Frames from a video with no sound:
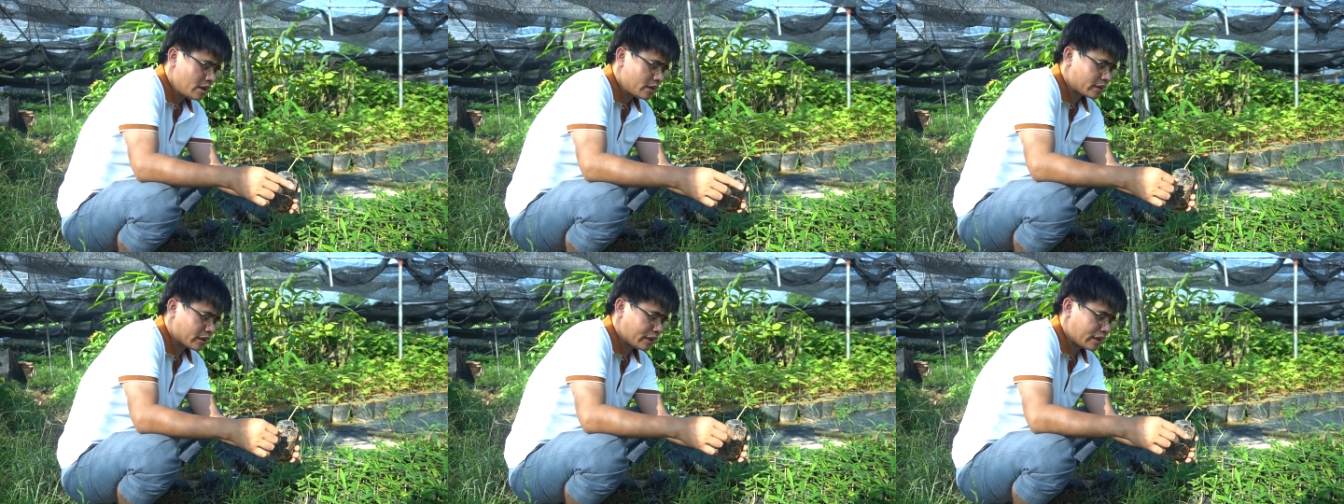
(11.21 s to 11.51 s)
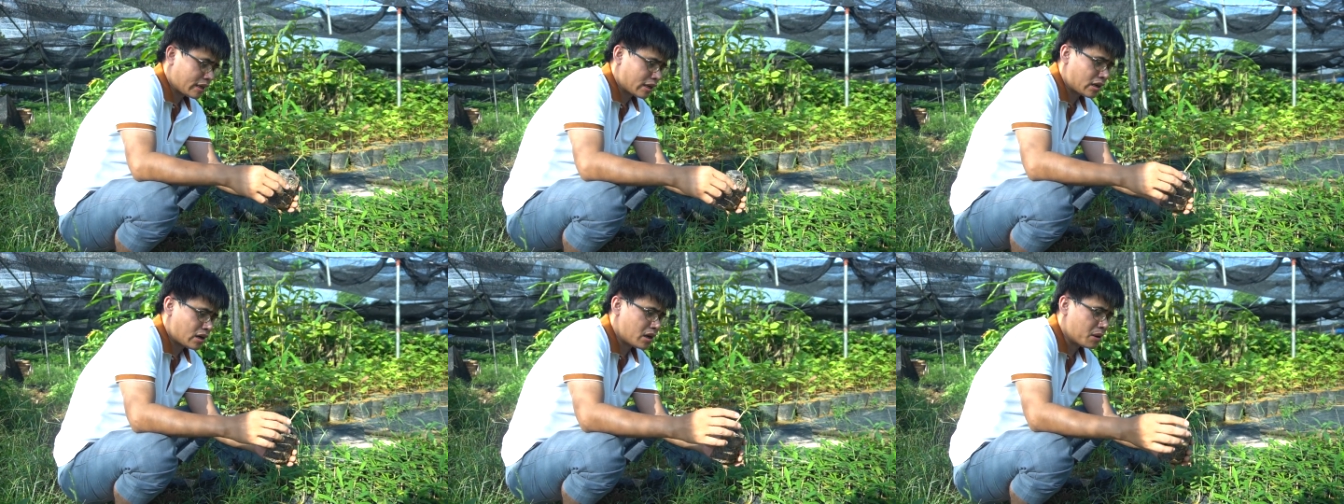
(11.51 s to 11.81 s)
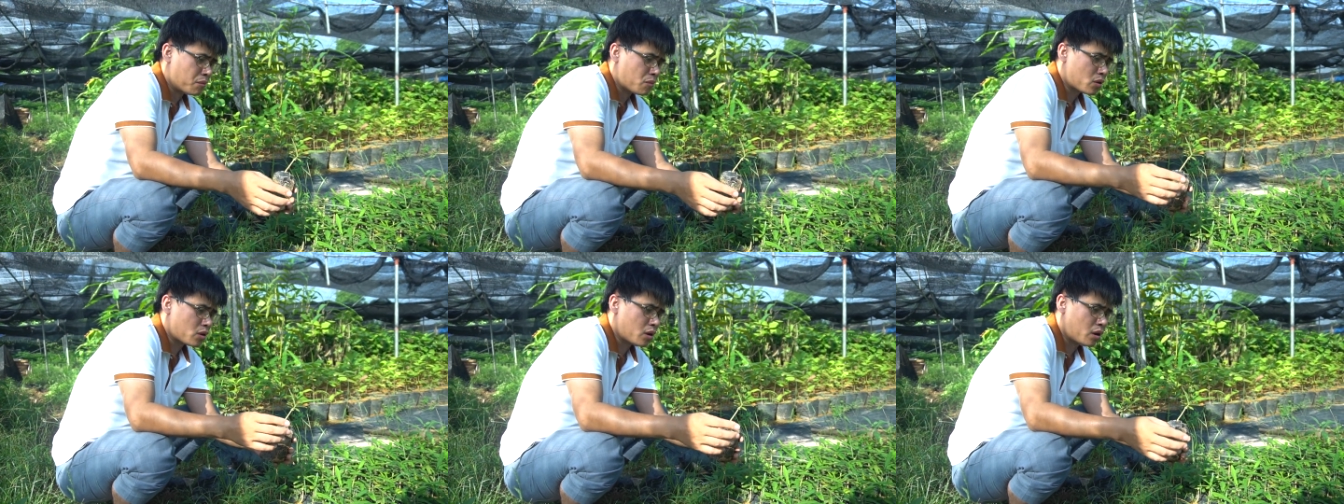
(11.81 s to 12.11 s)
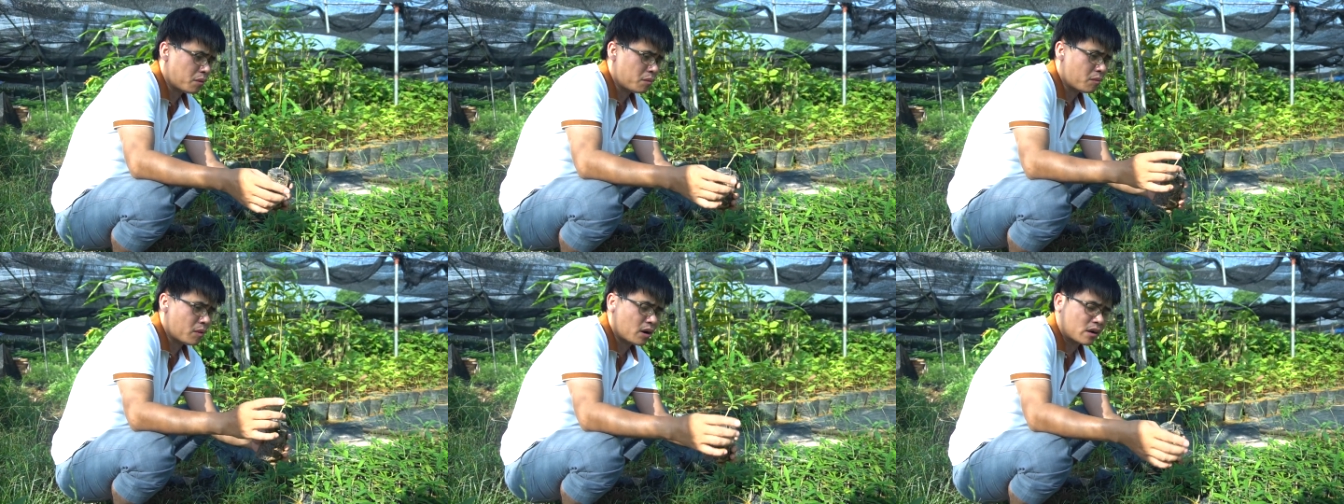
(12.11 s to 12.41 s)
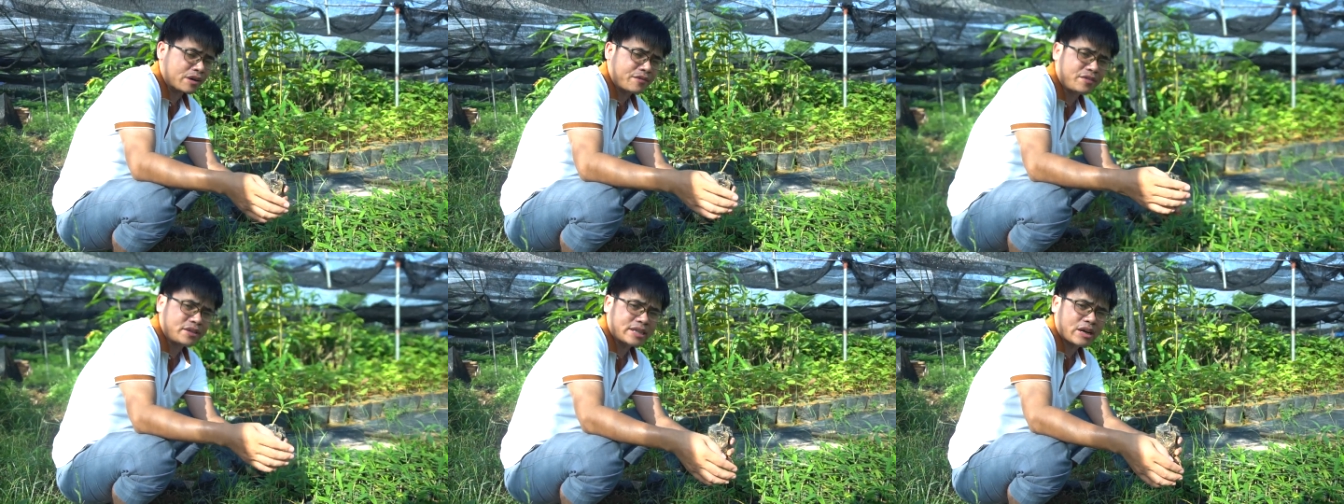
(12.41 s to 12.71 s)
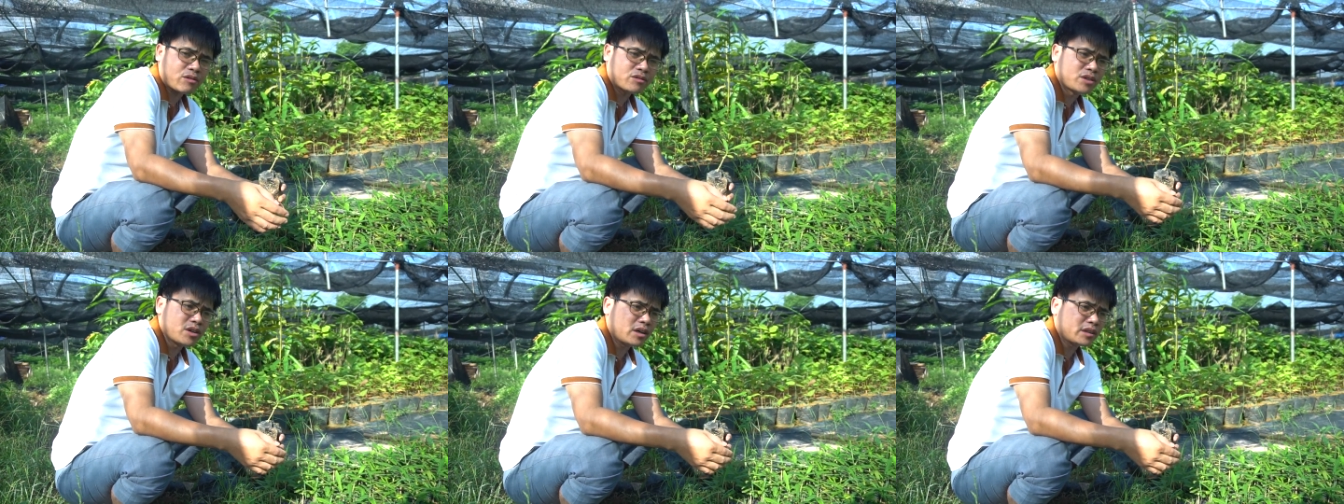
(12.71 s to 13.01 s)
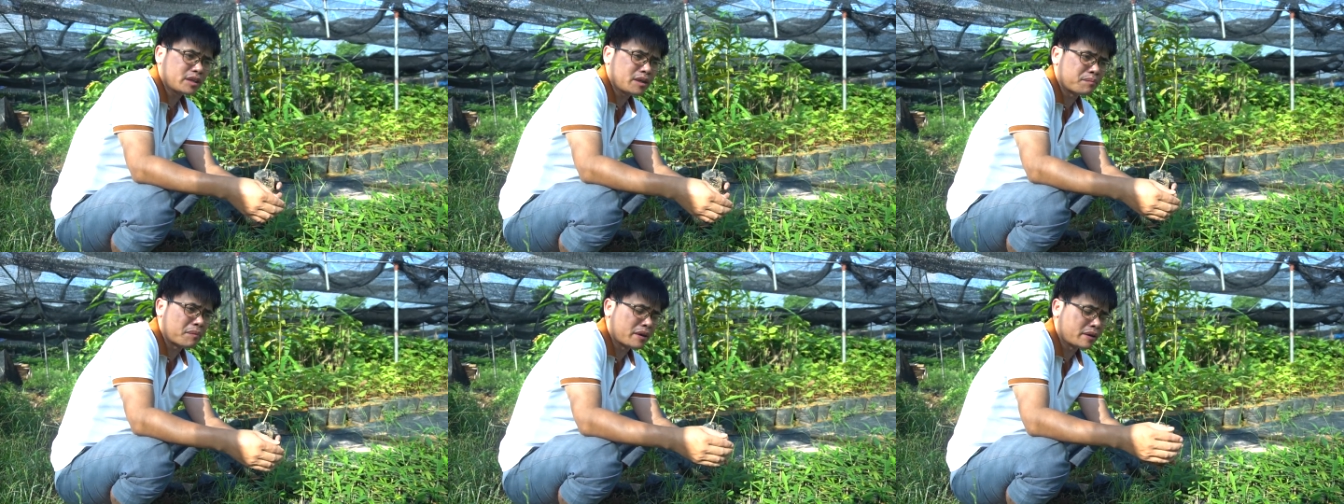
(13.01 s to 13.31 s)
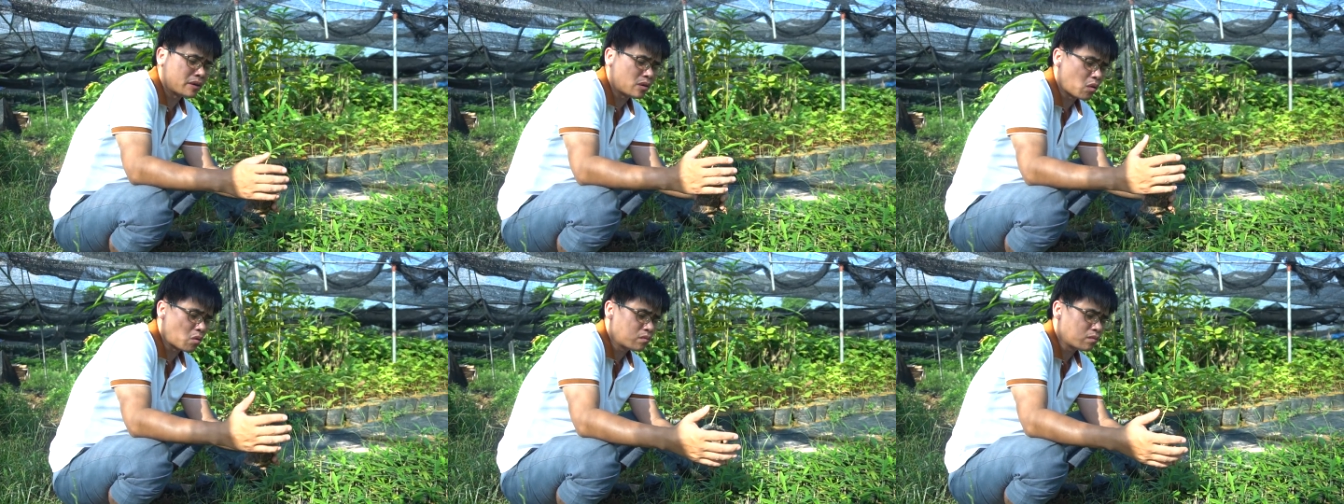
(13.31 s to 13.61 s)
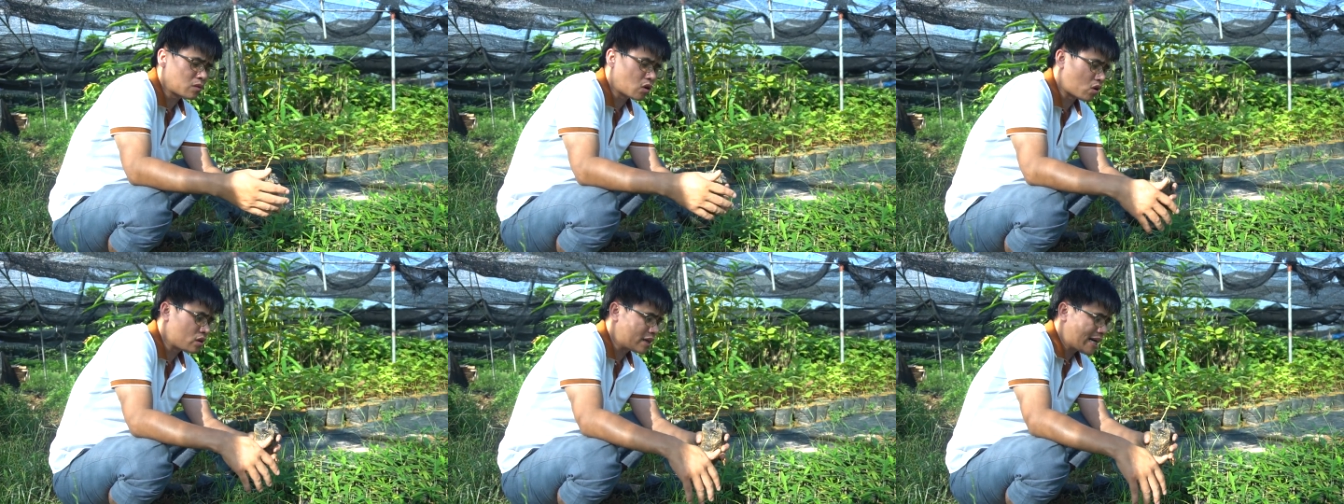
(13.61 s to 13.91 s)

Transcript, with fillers: Thì ở cái video trước thì mình cũng